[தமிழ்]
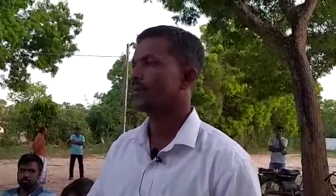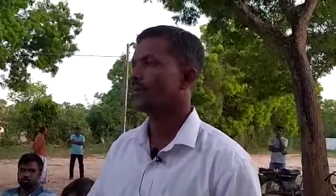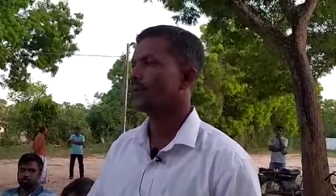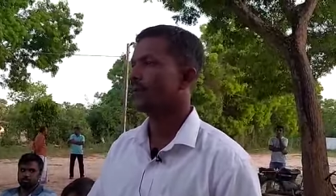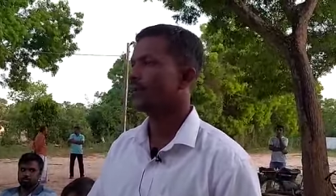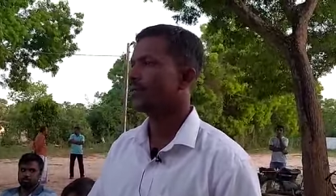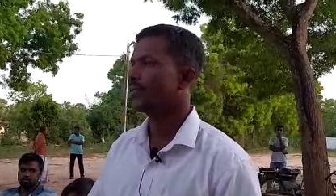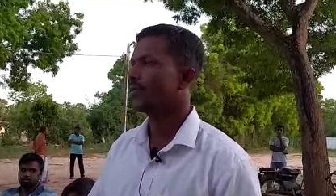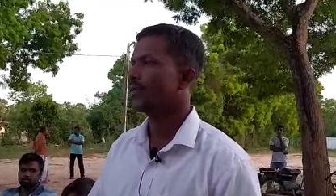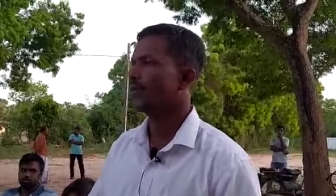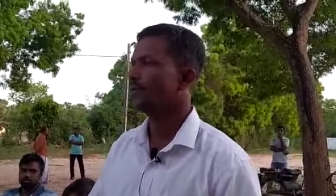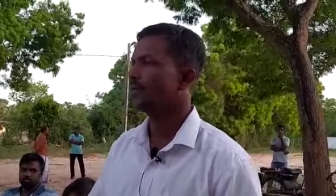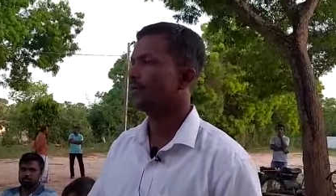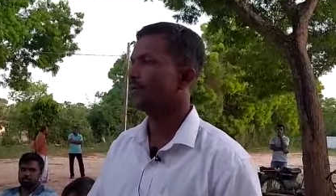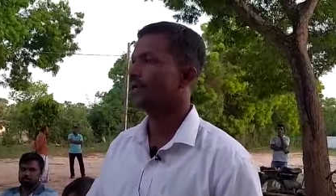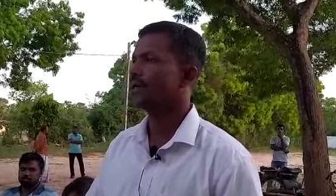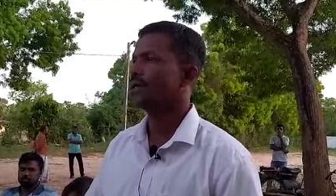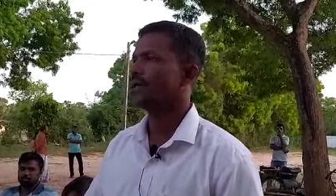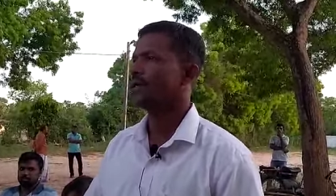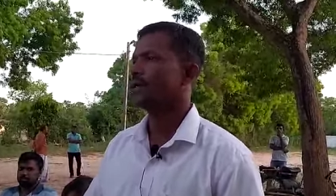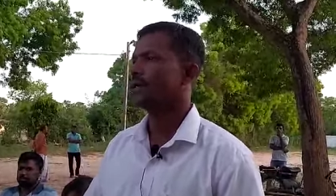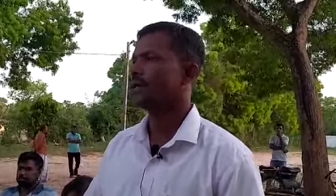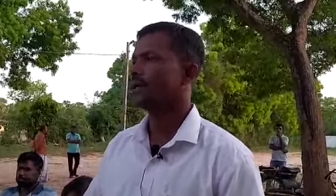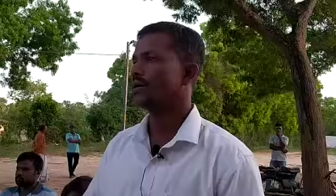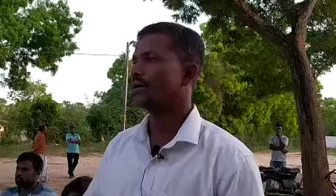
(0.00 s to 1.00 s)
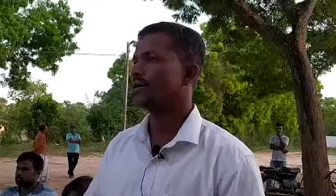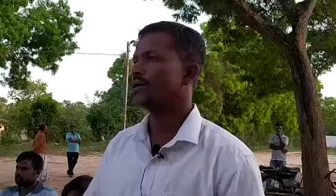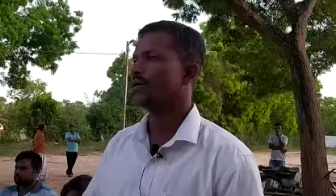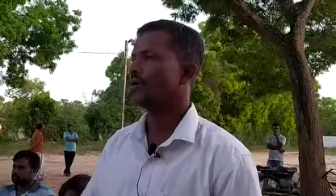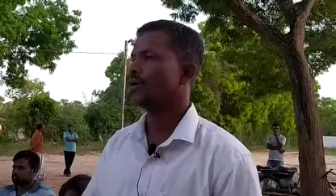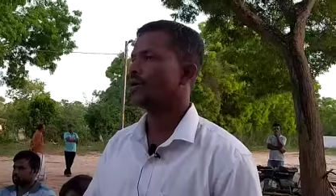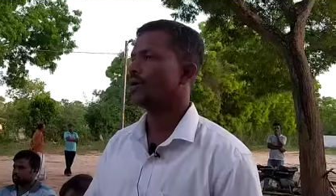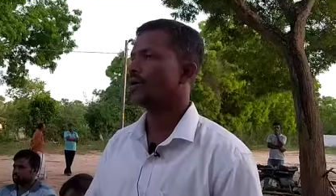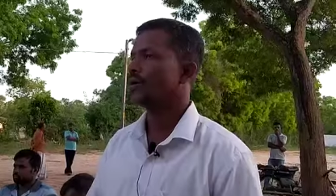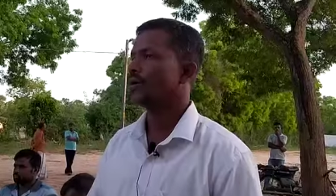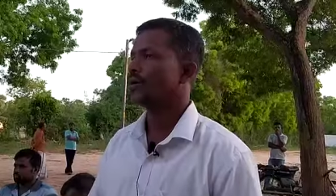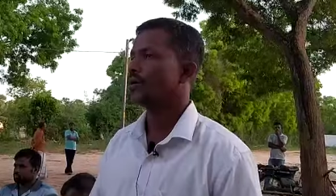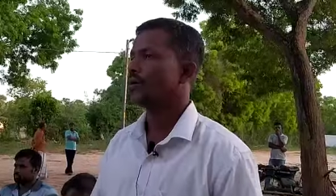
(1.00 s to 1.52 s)
எனவே அந்த
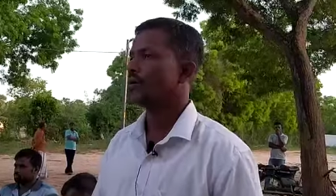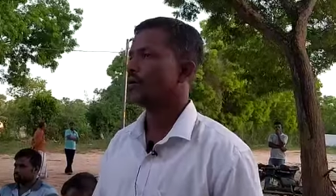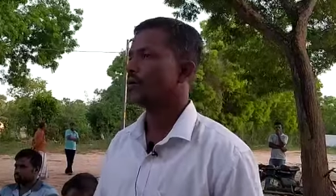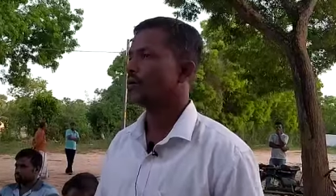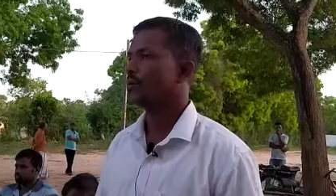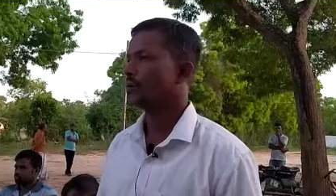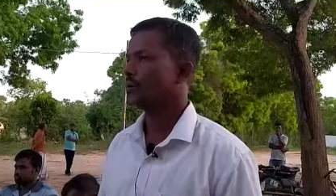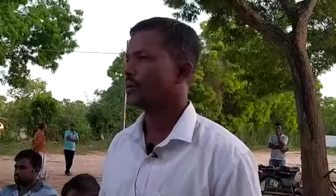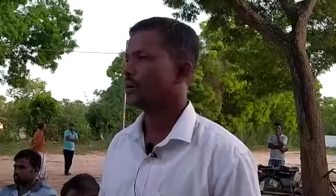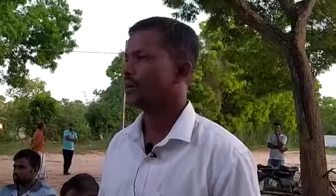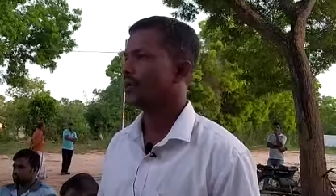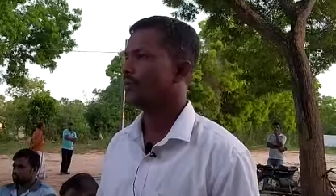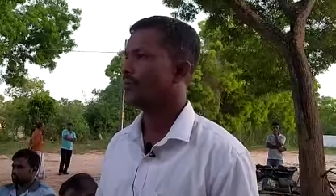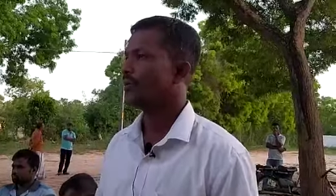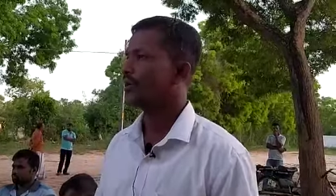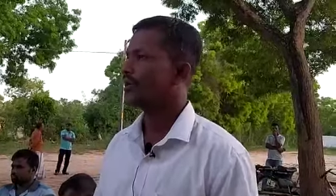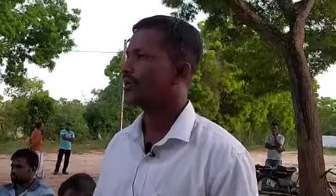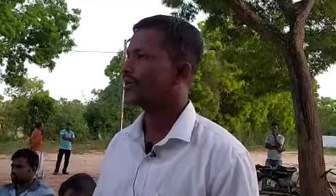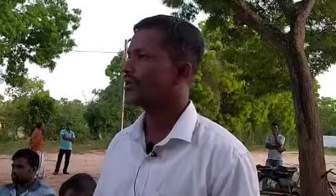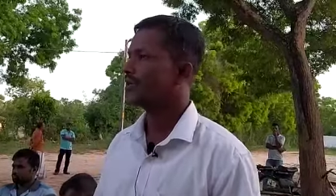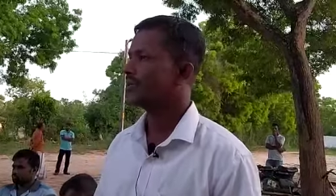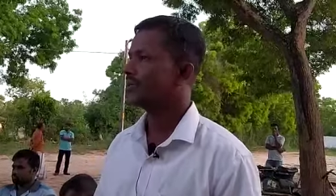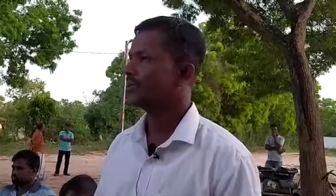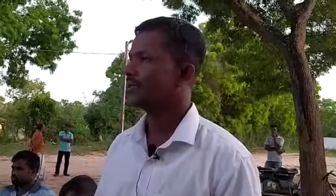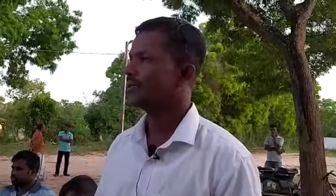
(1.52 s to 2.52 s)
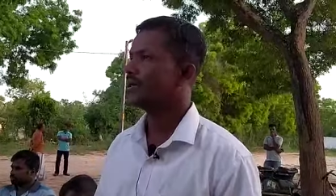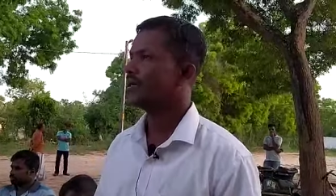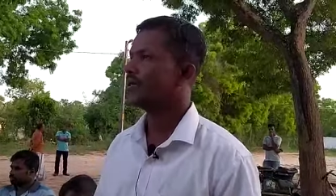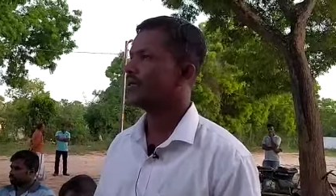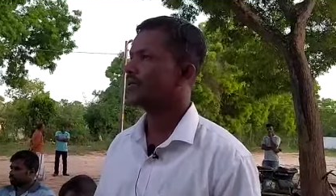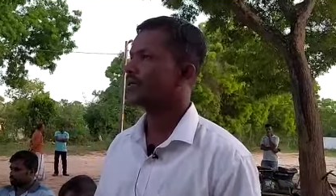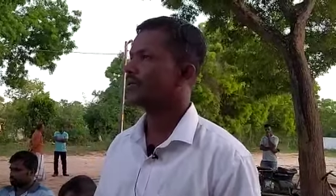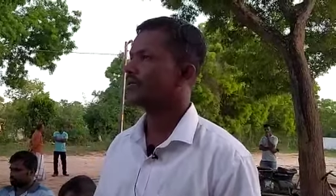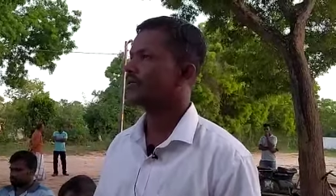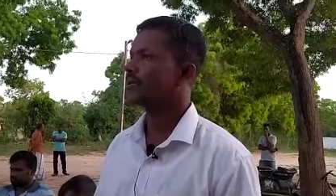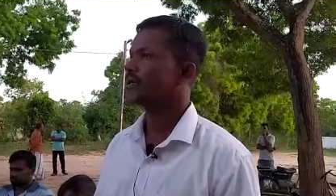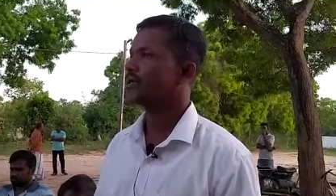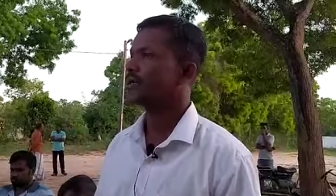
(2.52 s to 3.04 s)
ஒரு நிலைமையிலிருந்து தான்
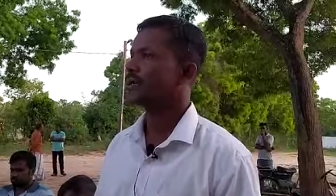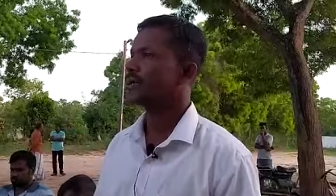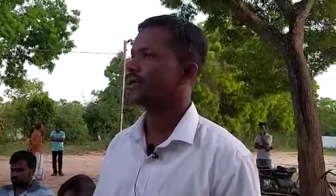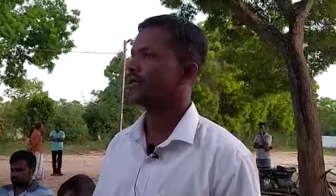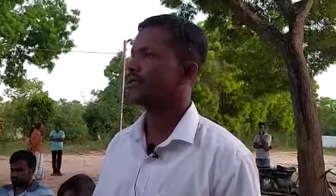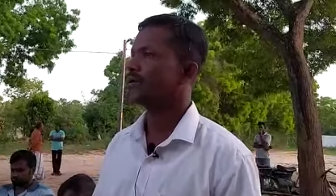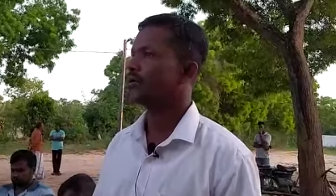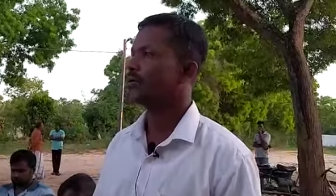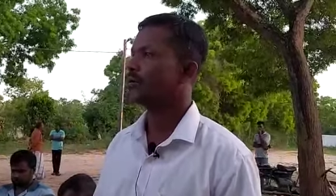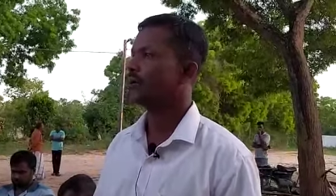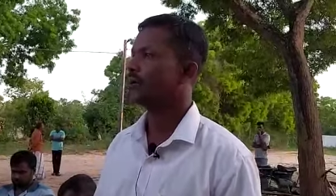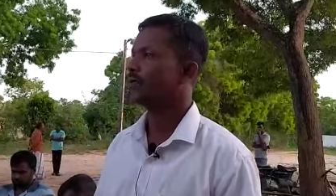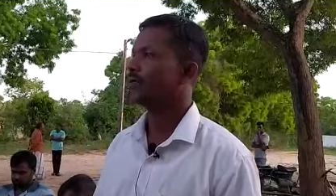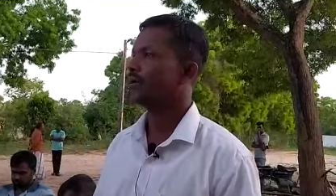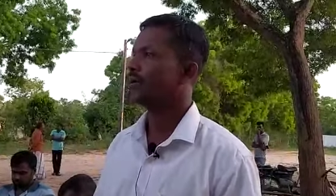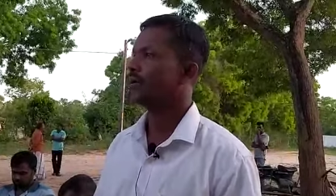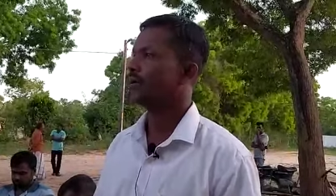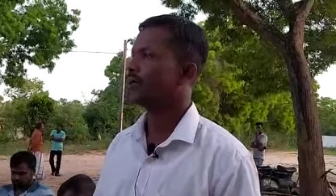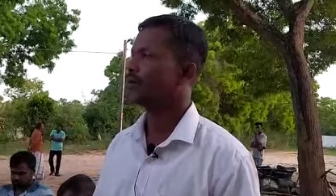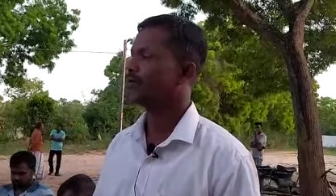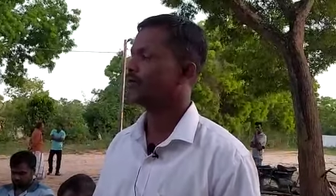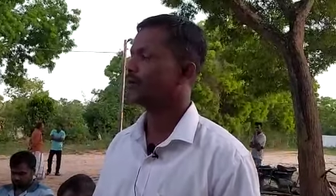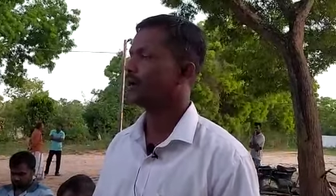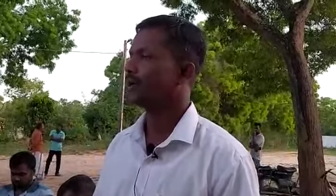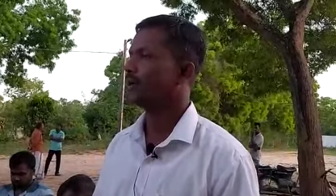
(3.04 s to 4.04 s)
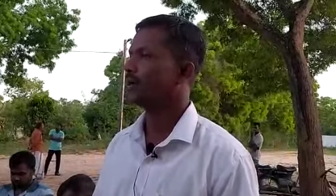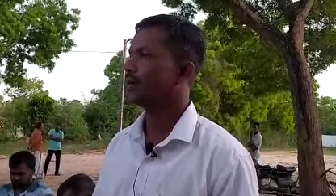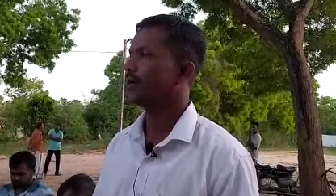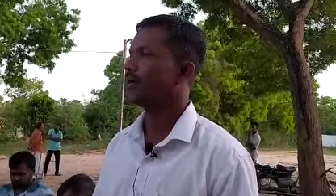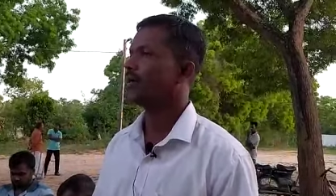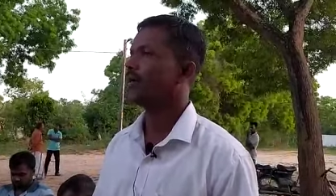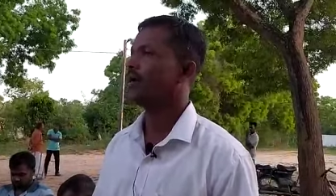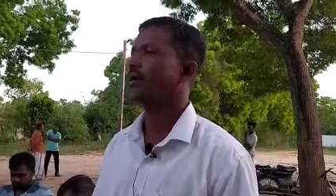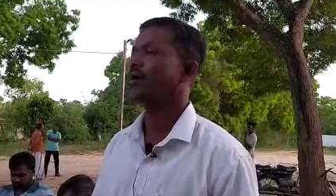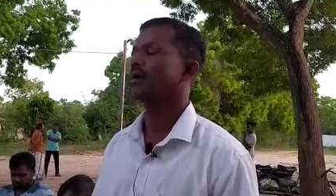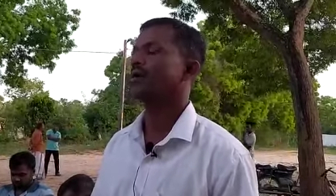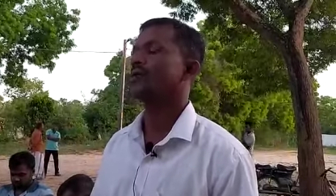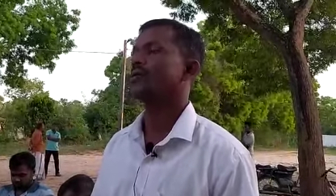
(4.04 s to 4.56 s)
இந்த தேர்தலை எதிர்கொள்ள வேண்டியவர்களாக
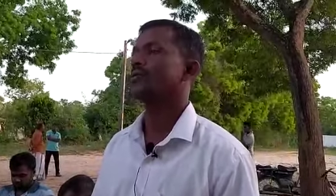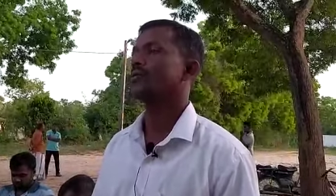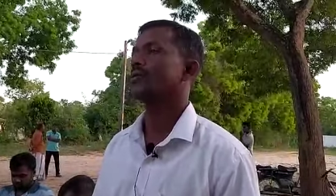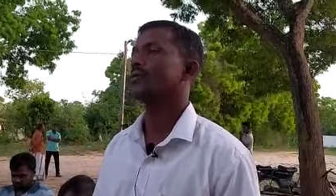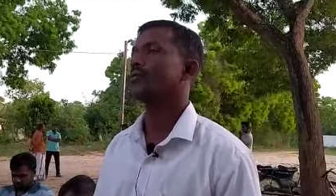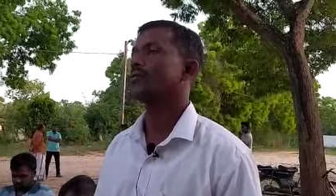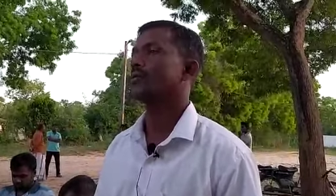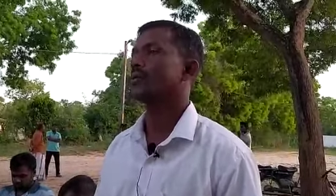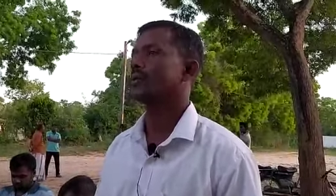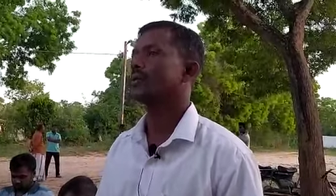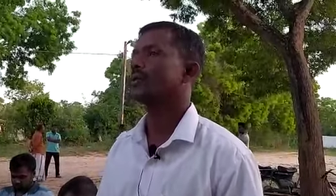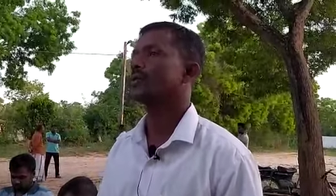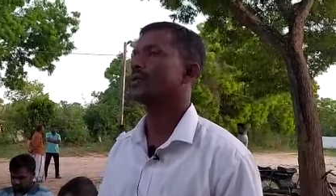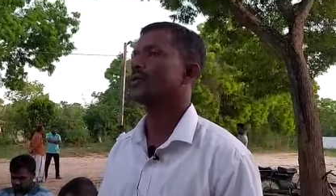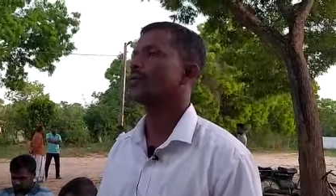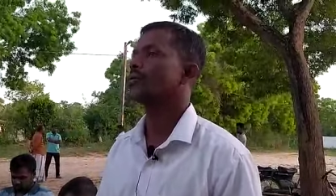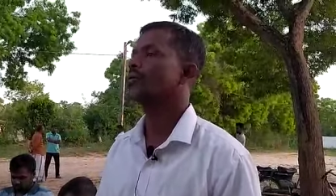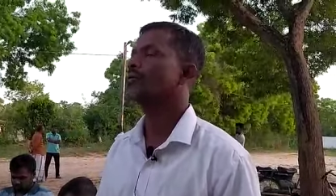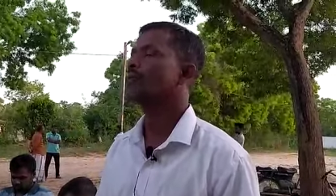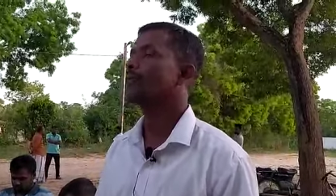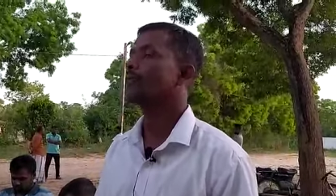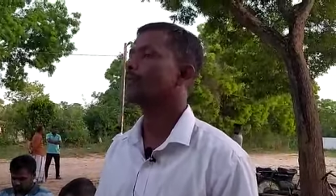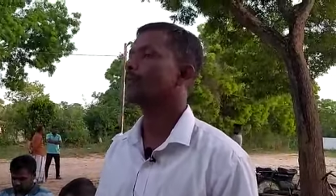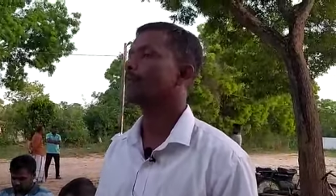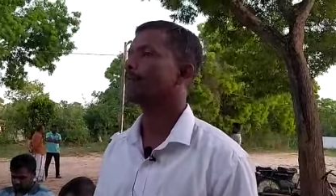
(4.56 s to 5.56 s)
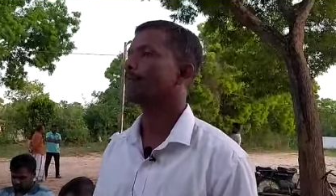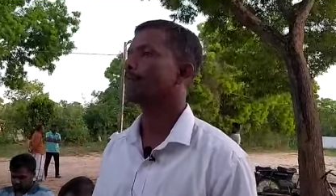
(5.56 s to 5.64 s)
நாங்கள் இருந்து கொண்டிருக்கின்றோம்